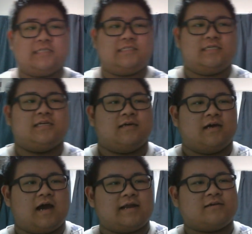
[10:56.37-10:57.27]
ジ
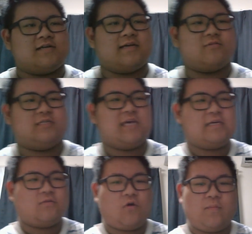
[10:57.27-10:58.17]
あれくらいの気
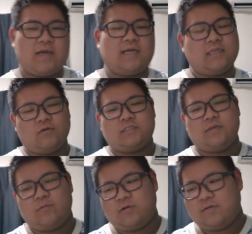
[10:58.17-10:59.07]
合の込め方をし
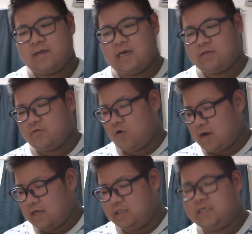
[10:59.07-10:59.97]
ても俺はね、あの5
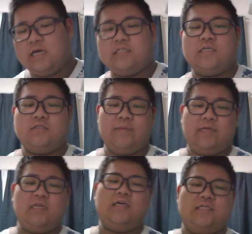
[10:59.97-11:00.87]
回に1回しか爪
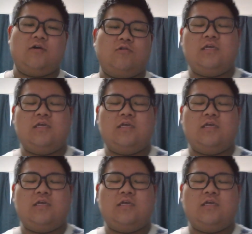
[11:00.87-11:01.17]
切りが成功で